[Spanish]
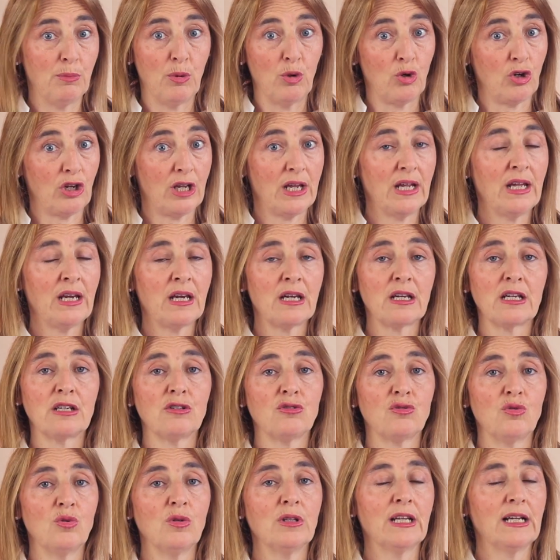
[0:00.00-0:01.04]
por qué
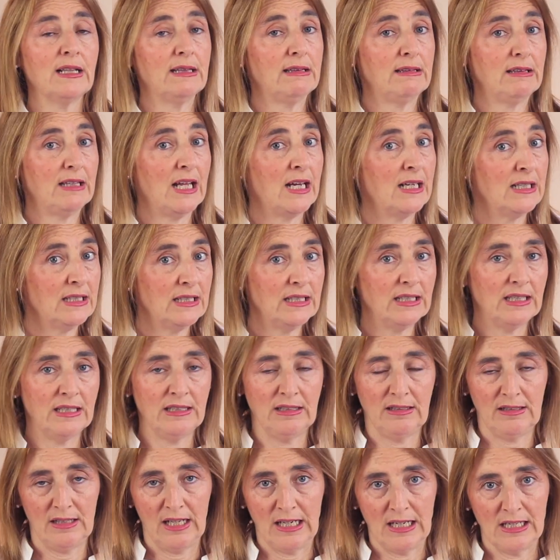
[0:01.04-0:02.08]
resulta tan
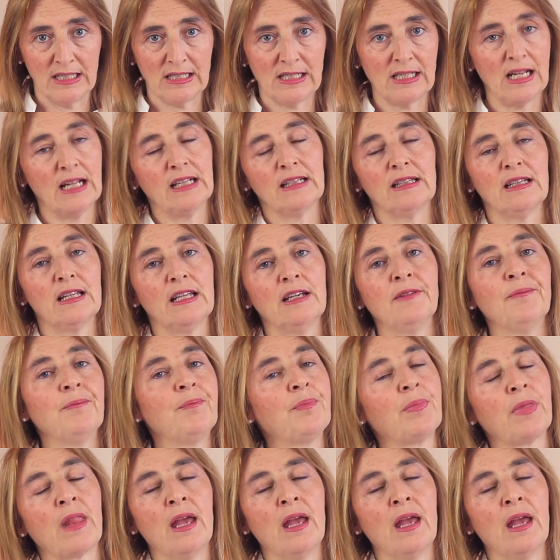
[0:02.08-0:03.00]
interesante